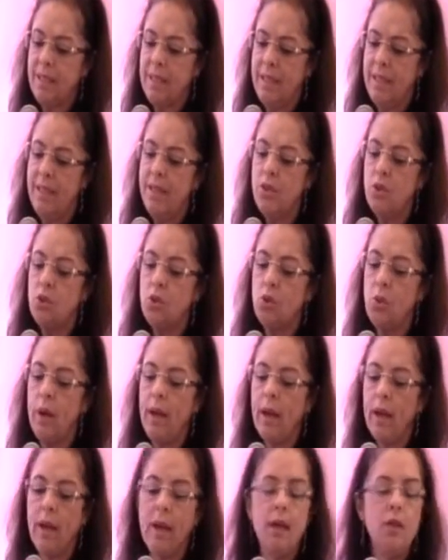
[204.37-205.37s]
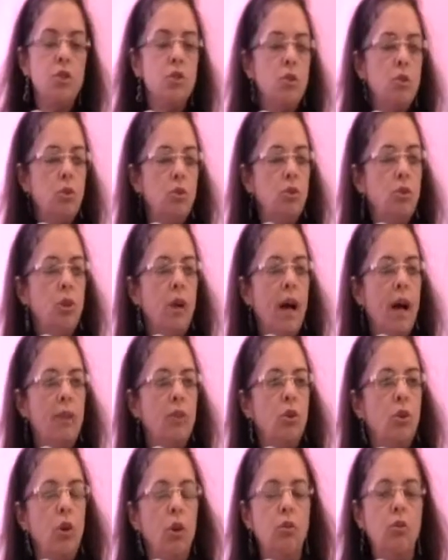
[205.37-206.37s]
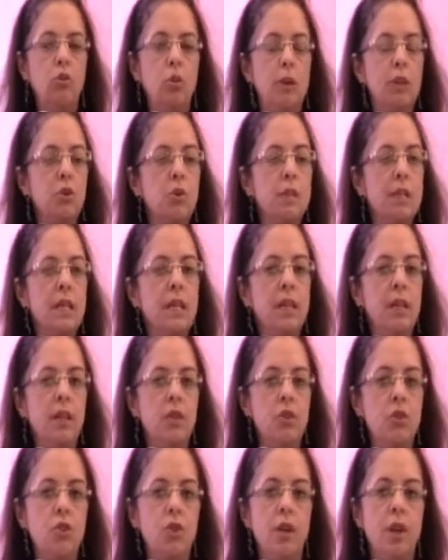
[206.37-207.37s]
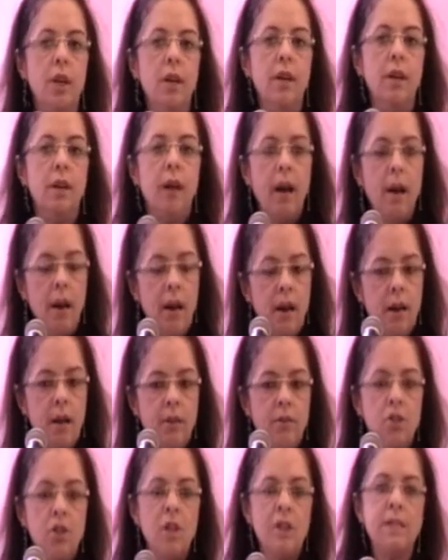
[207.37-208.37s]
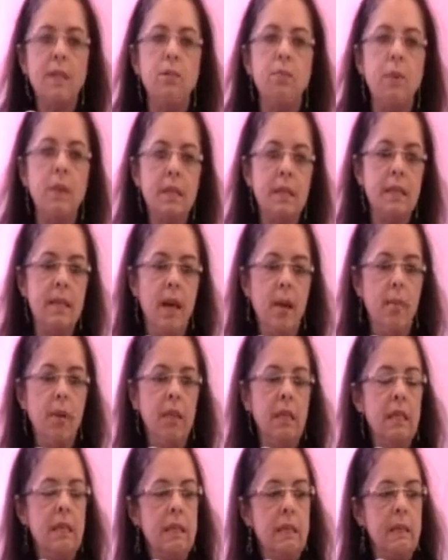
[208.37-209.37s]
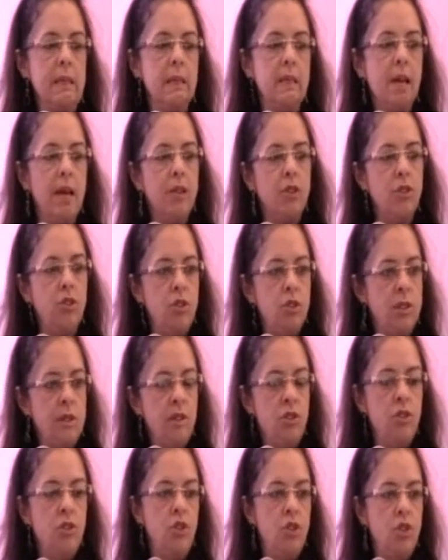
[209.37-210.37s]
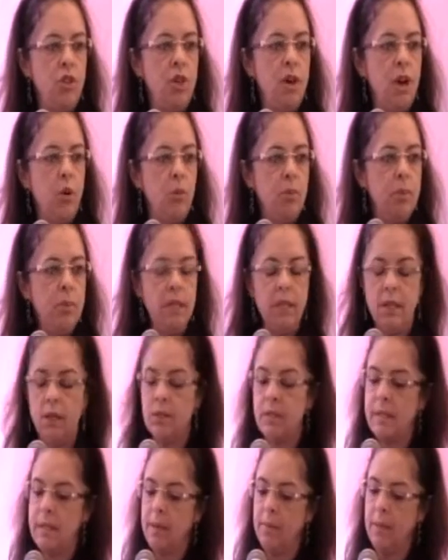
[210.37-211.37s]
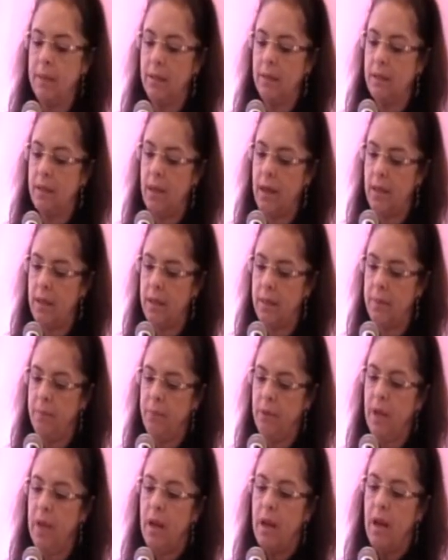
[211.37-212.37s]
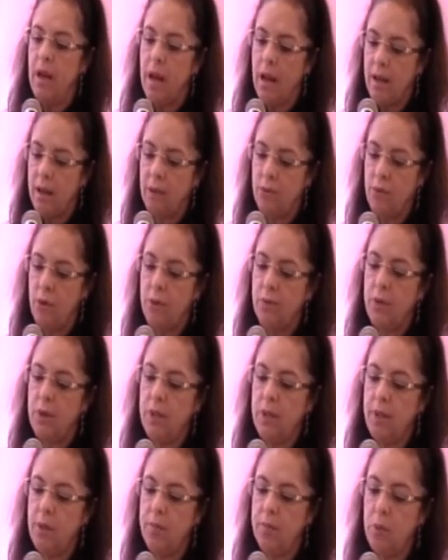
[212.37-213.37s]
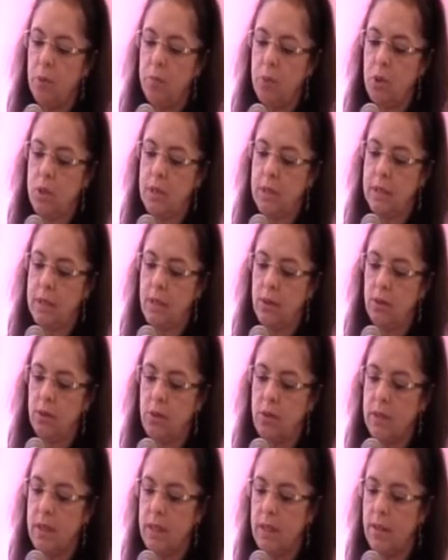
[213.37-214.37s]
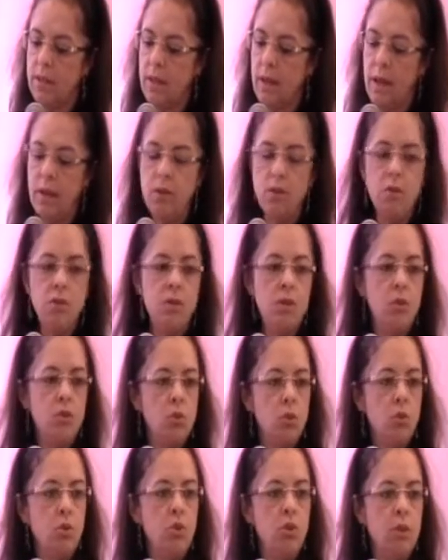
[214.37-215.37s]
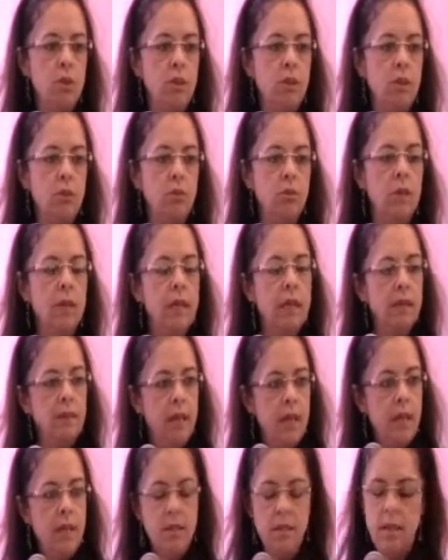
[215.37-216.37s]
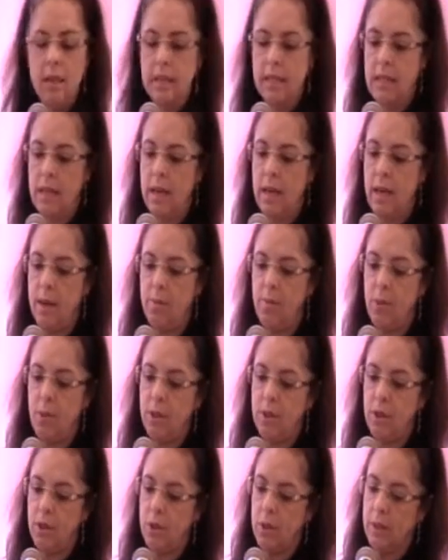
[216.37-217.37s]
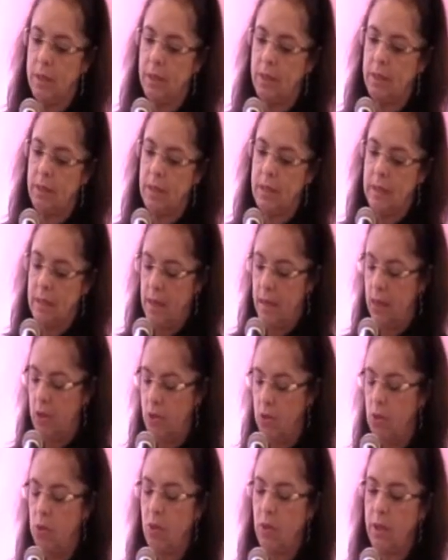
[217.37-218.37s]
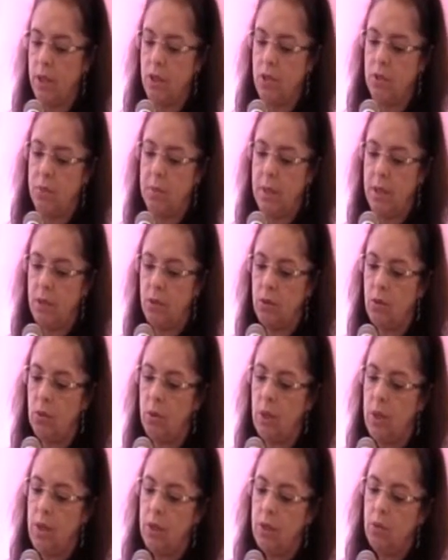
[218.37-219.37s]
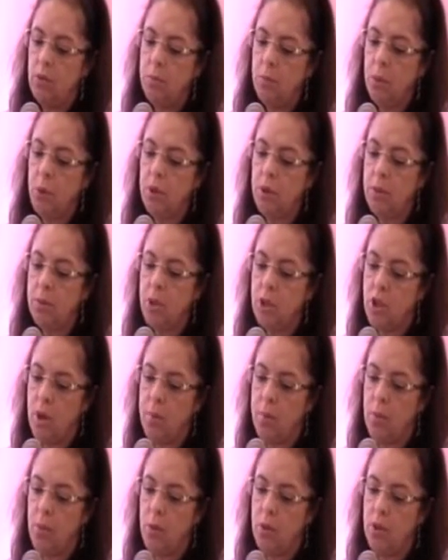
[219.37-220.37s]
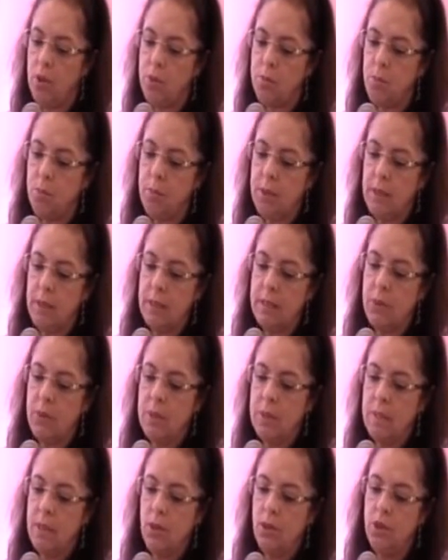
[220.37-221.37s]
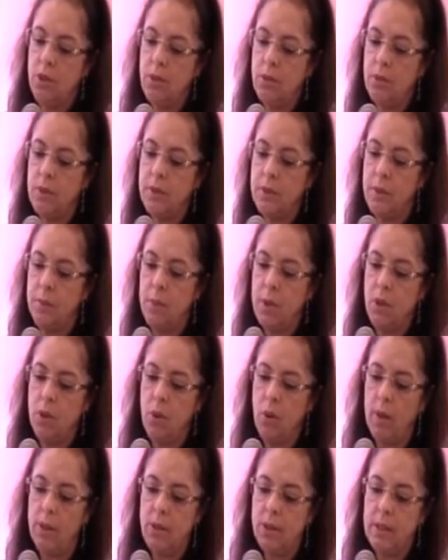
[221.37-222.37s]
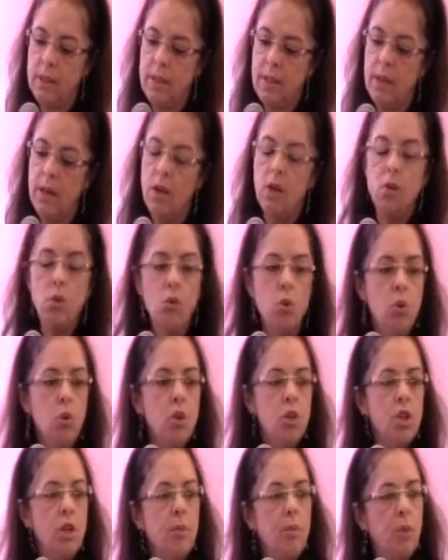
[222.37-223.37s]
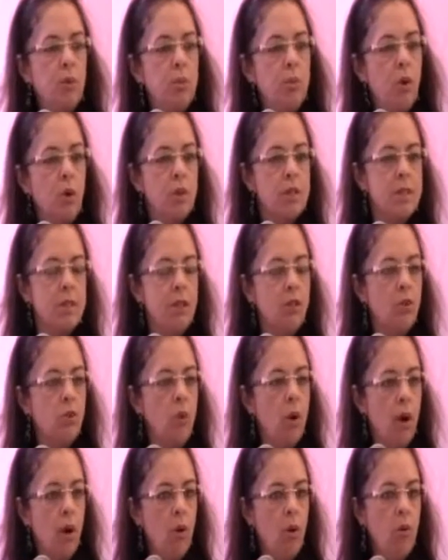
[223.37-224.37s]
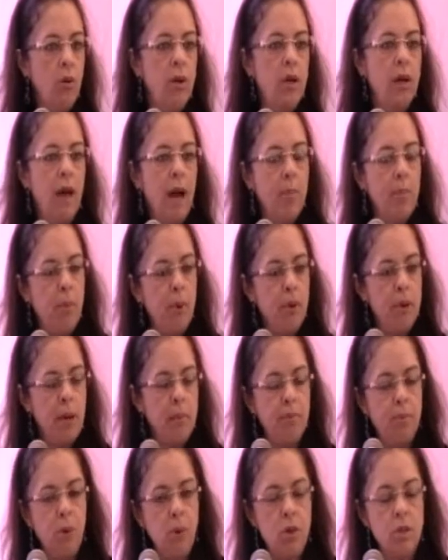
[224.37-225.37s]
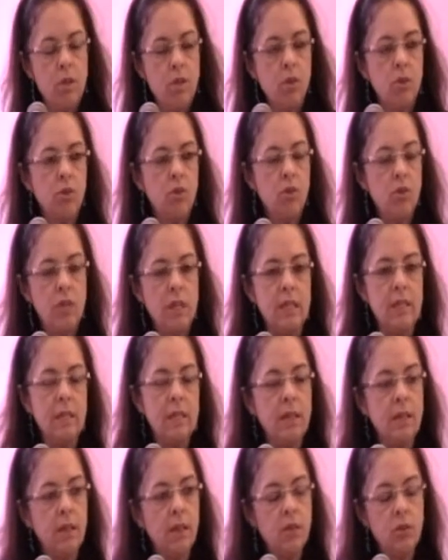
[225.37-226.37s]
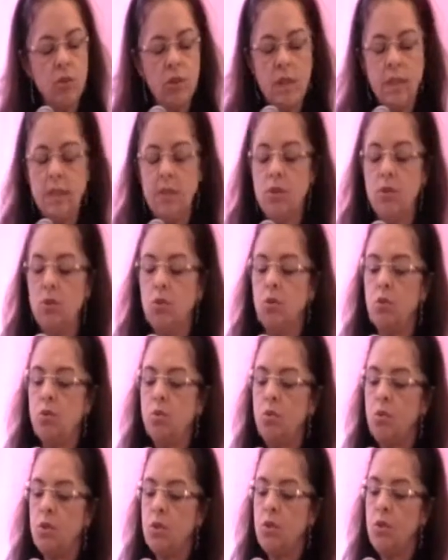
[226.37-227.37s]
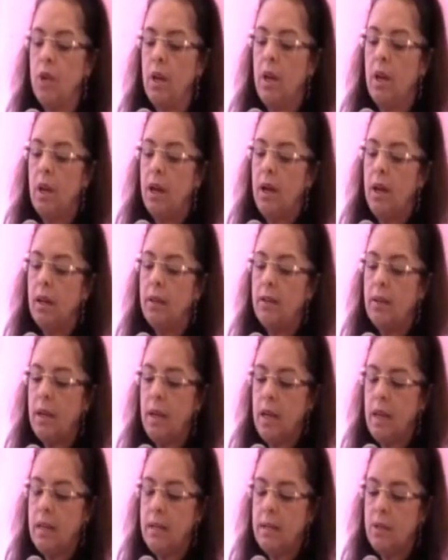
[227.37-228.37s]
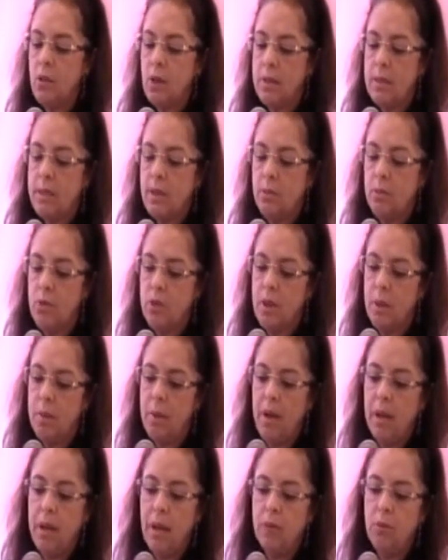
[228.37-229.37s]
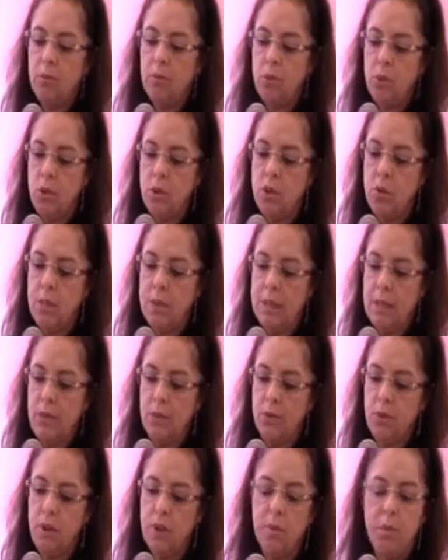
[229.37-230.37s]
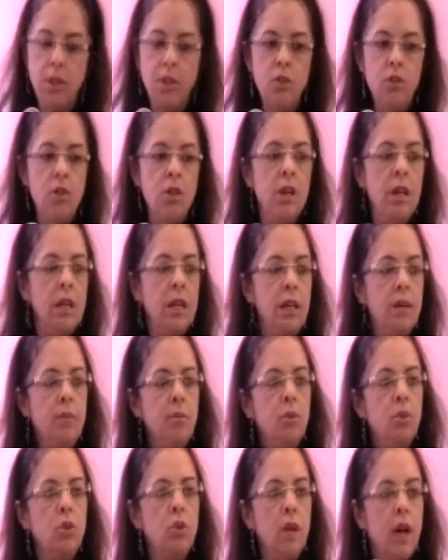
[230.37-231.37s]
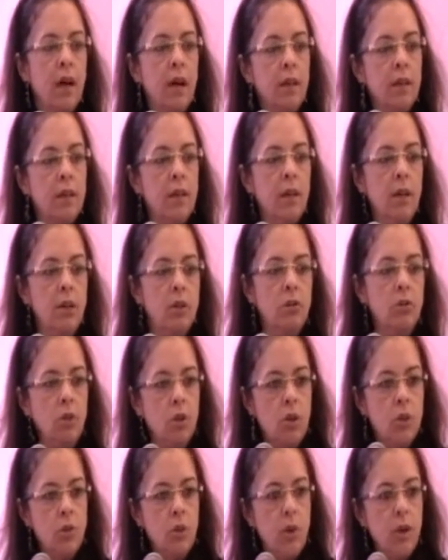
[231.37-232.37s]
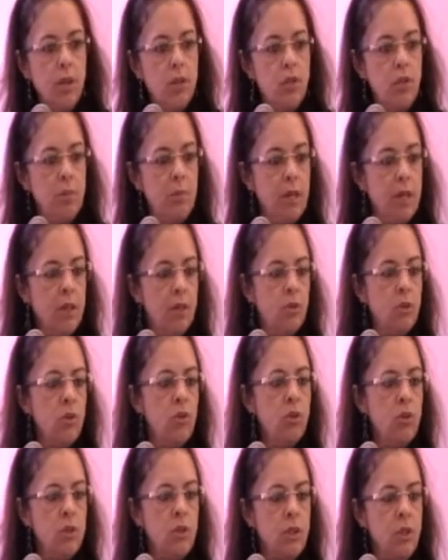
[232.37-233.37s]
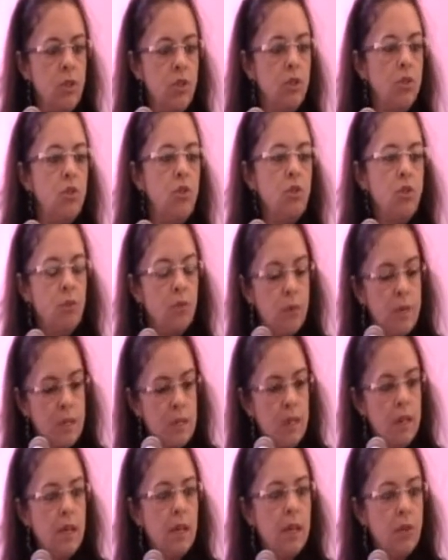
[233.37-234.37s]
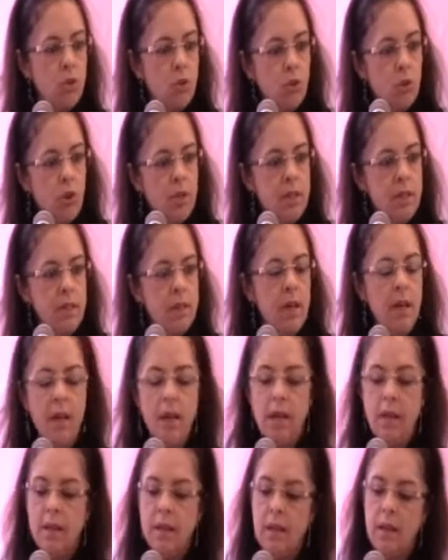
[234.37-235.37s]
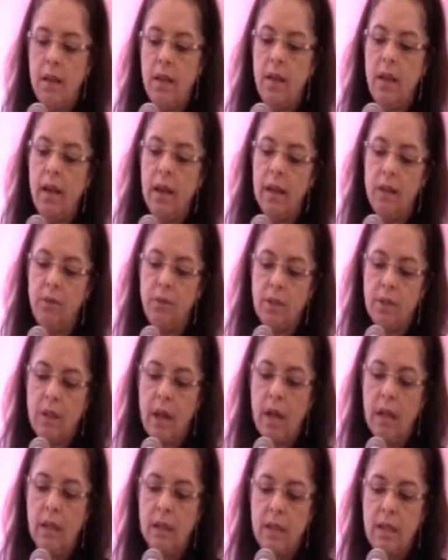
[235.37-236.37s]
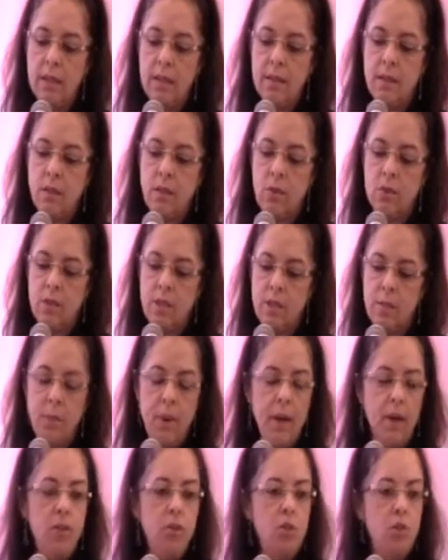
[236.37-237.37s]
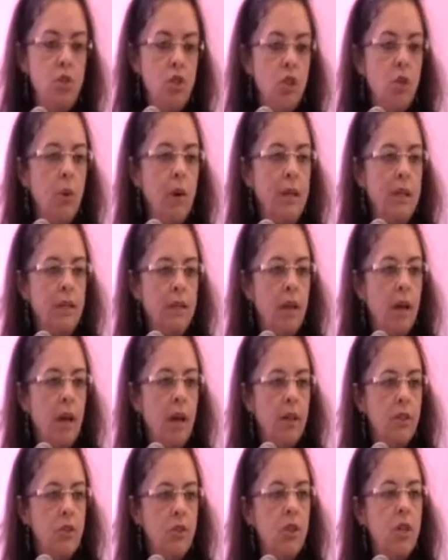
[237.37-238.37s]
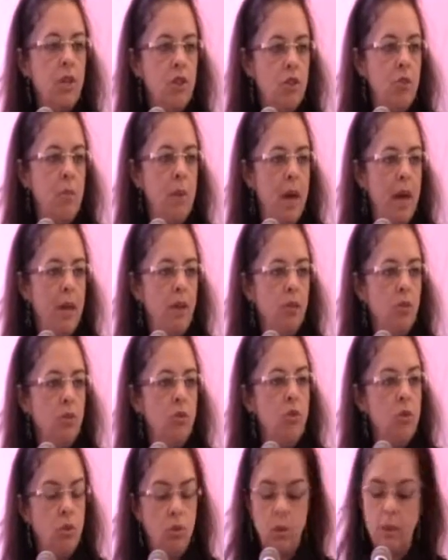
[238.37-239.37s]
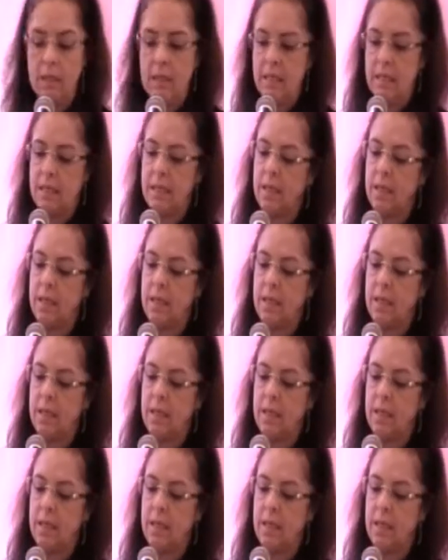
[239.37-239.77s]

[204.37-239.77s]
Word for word: Isso é reestruturado logo no ano seguinte, já se percebe a necessidade de existir a rubrica orçamentária, e foi feita a proposição dos critérios e surge, então, desde essa época de 87, o regimento do Programa de Apoio às Publicações Científicas e Periódicas cuja proposta atual, após todos esses anos, nesses últimos uh, três, nós temos trabalhado muito especificamente em mudar o nosso regimento no sentido de fazer ações que revitalizem os aspectos de qualidade e de mérito de todas as